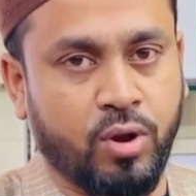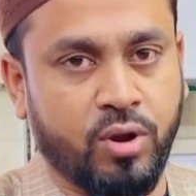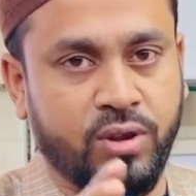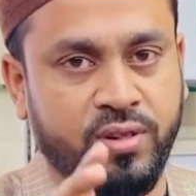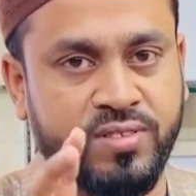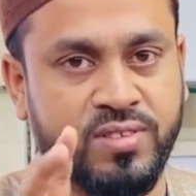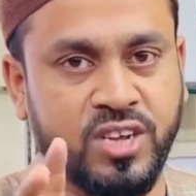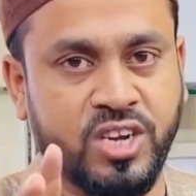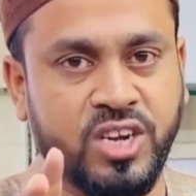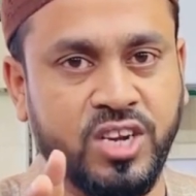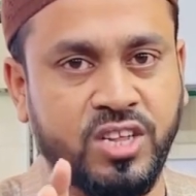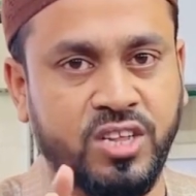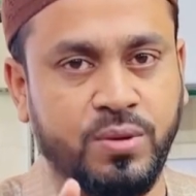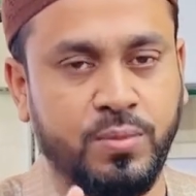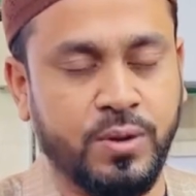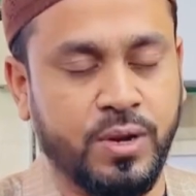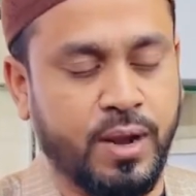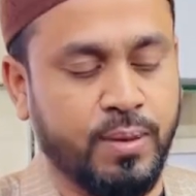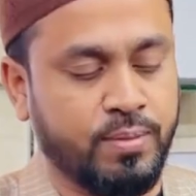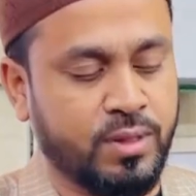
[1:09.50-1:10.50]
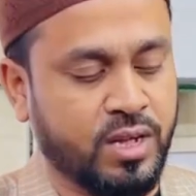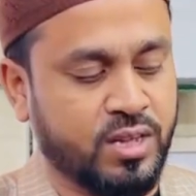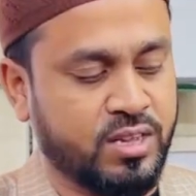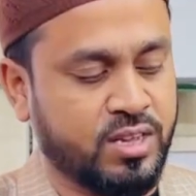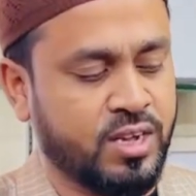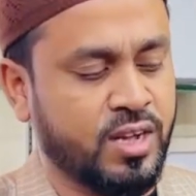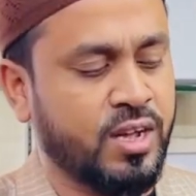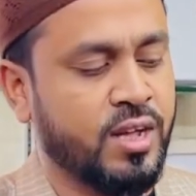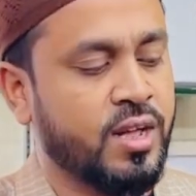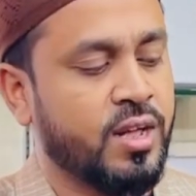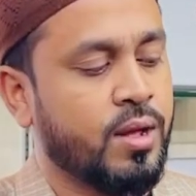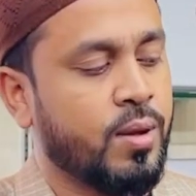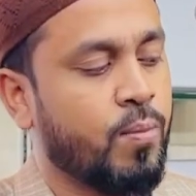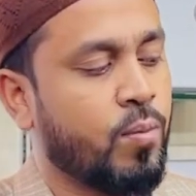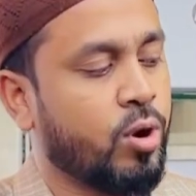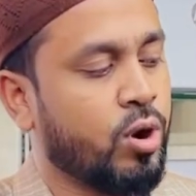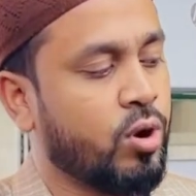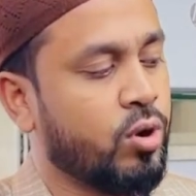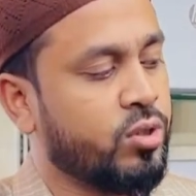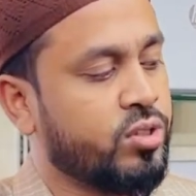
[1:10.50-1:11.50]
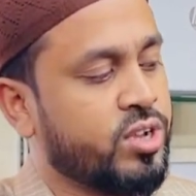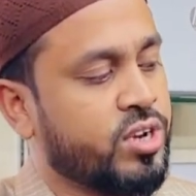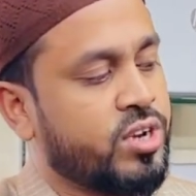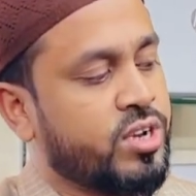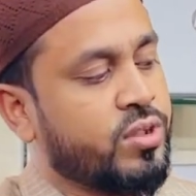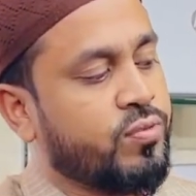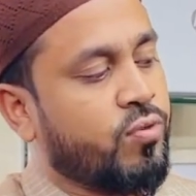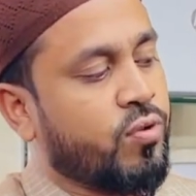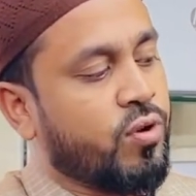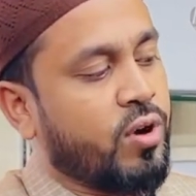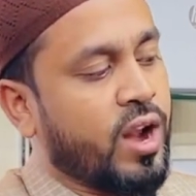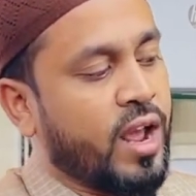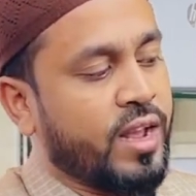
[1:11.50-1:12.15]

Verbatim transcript: করে সিক্সটিন জিবি র্যাম থাকছে মডেল হচ্ছে টি ফোর